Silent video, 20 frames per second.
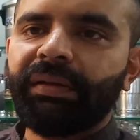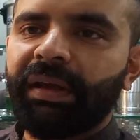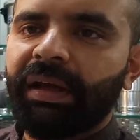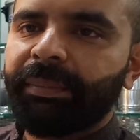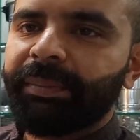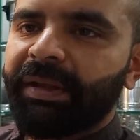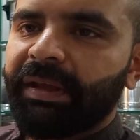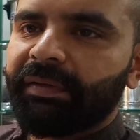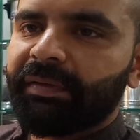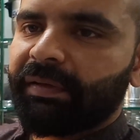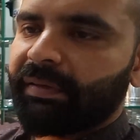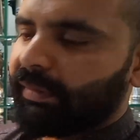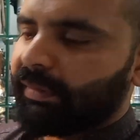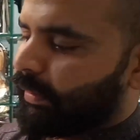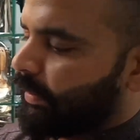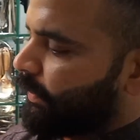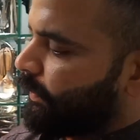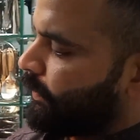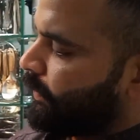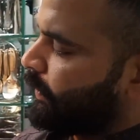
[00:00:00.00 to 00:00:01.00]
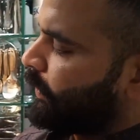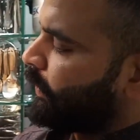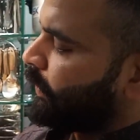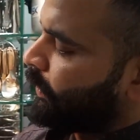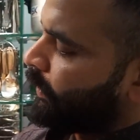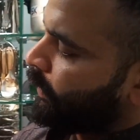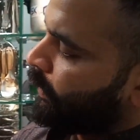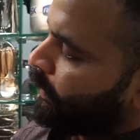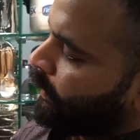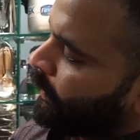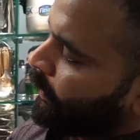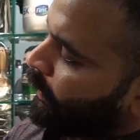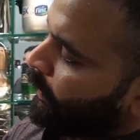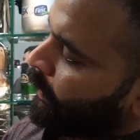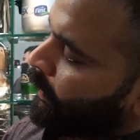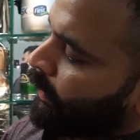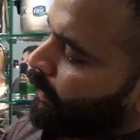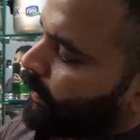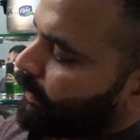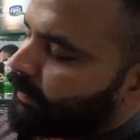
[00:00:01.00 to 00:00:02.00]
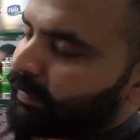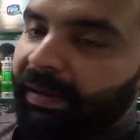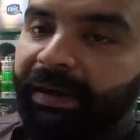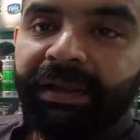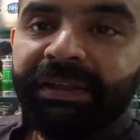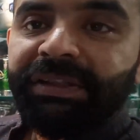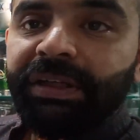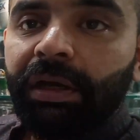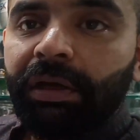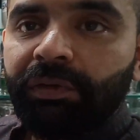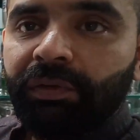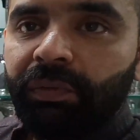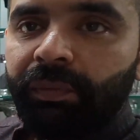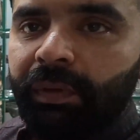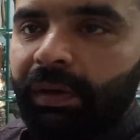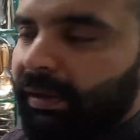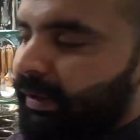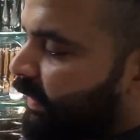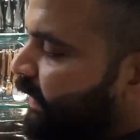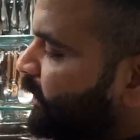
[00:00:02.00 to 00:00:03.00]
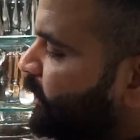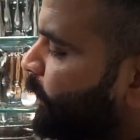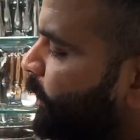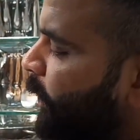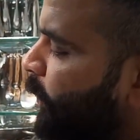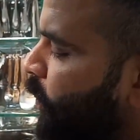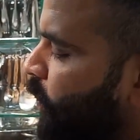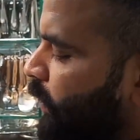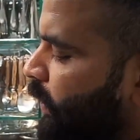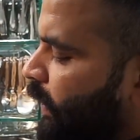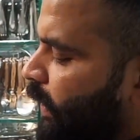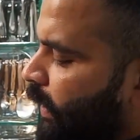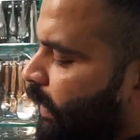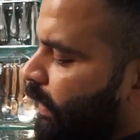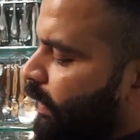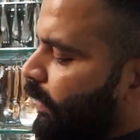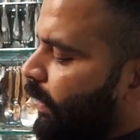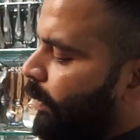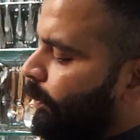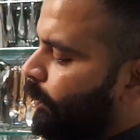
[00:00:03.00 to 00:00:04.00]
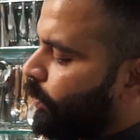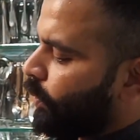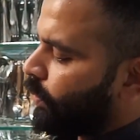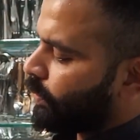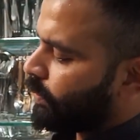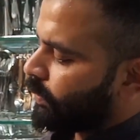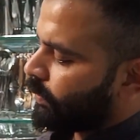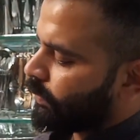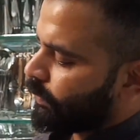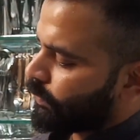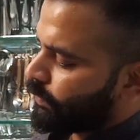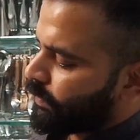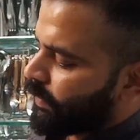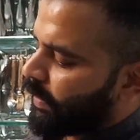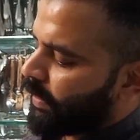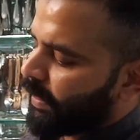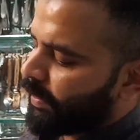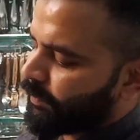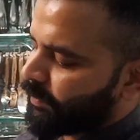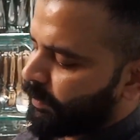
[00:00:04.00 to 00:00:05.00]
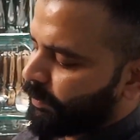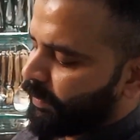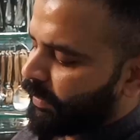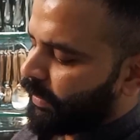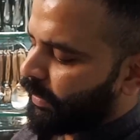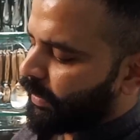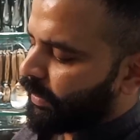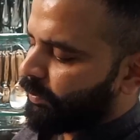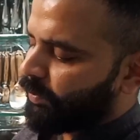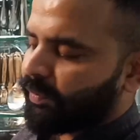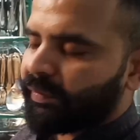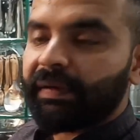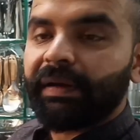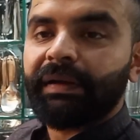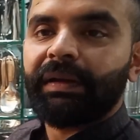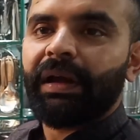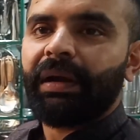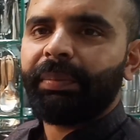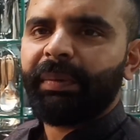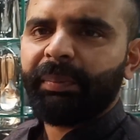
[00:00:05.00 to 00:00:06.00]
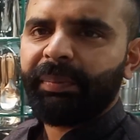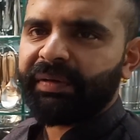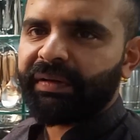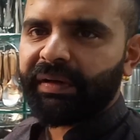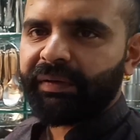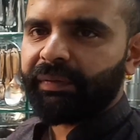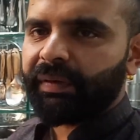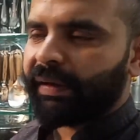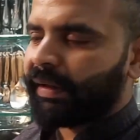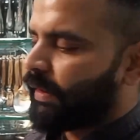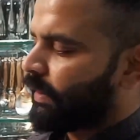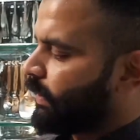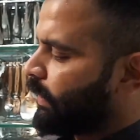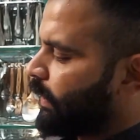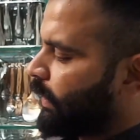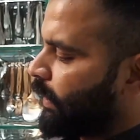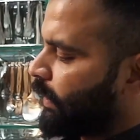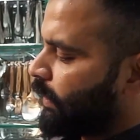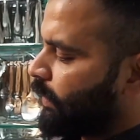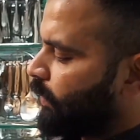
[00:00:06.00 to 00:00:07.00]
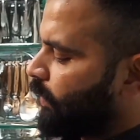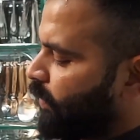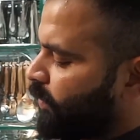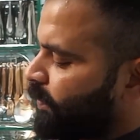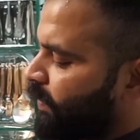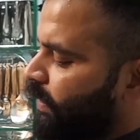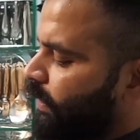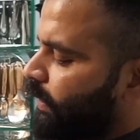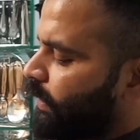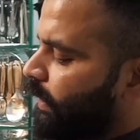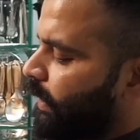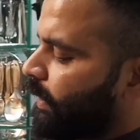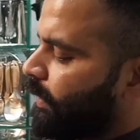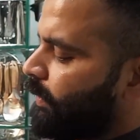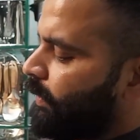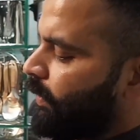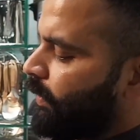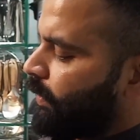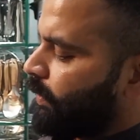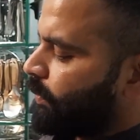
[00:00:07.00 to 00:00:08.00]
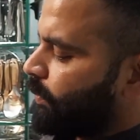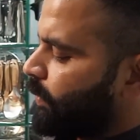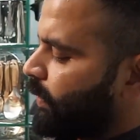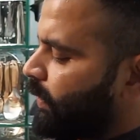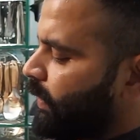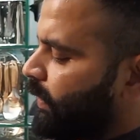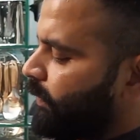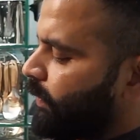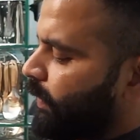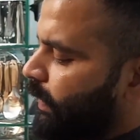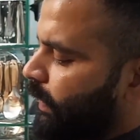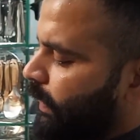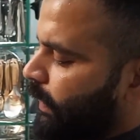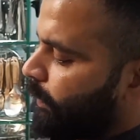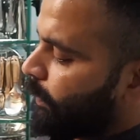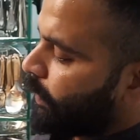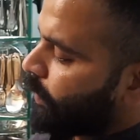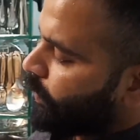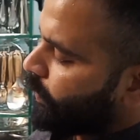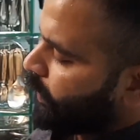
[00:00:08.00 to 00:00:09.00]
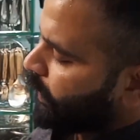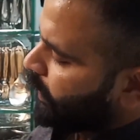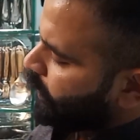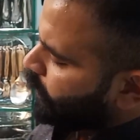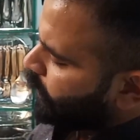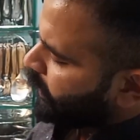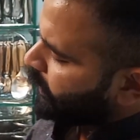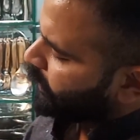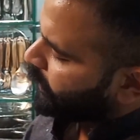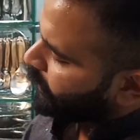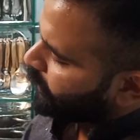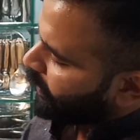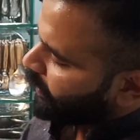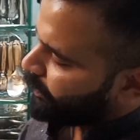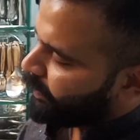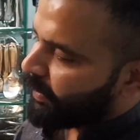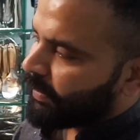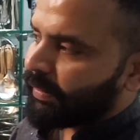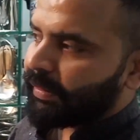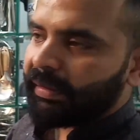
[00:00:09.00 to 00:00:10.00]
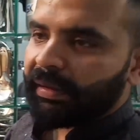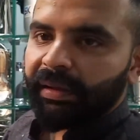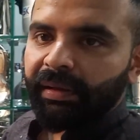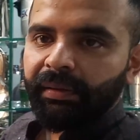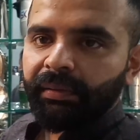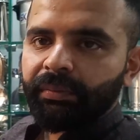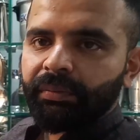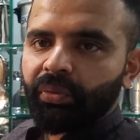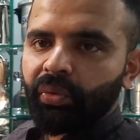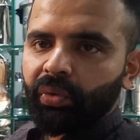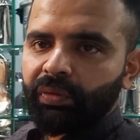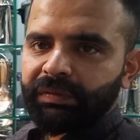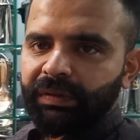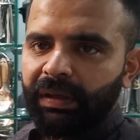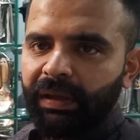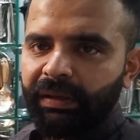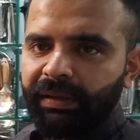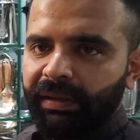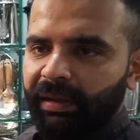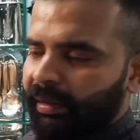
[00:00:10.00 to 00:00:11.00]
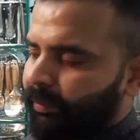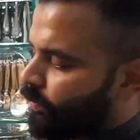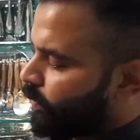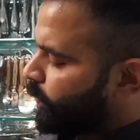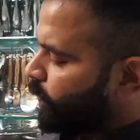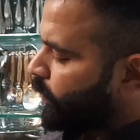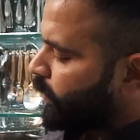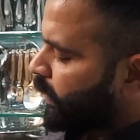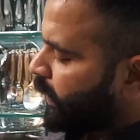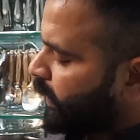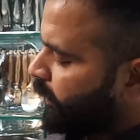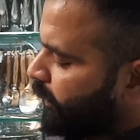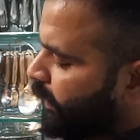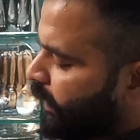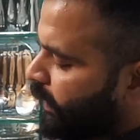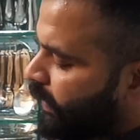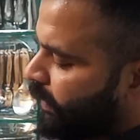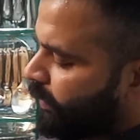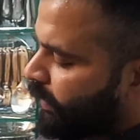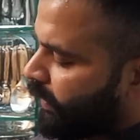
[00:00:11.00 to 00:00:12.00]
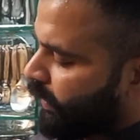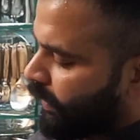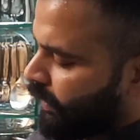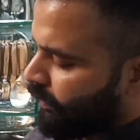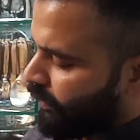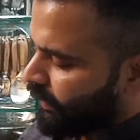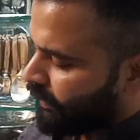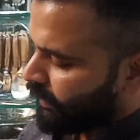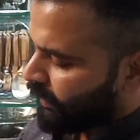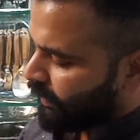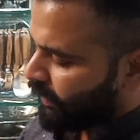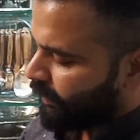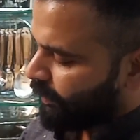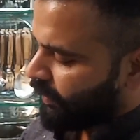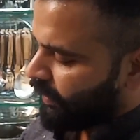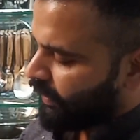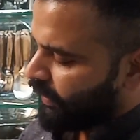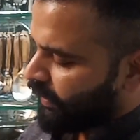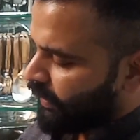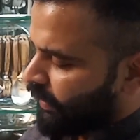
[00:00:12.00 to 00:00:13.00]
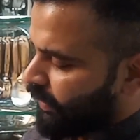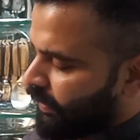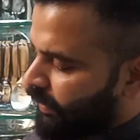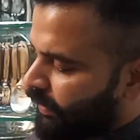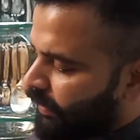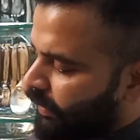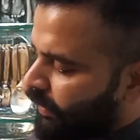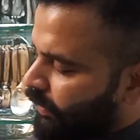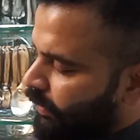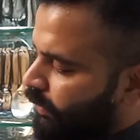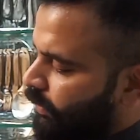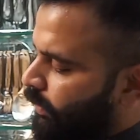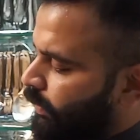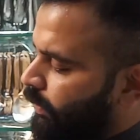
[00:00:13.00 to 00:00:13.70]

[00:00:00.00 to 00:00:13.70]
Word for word: ये आप देख सकते हैं साढ़े चार सौ वाट की इसमें मोटर लगी है बहुत उस तरह आप समझ लें कि बहुत ज़्यादा आपकी बिजली वगैरह नहीं लेगी नॉर्मल ही है बिजली वगैरह पे और ओरिजिनल कॉपर की है दो साल की आपको मोटर की वारंटी मिलेगी ओरिजिनल कॉपर की आ रही है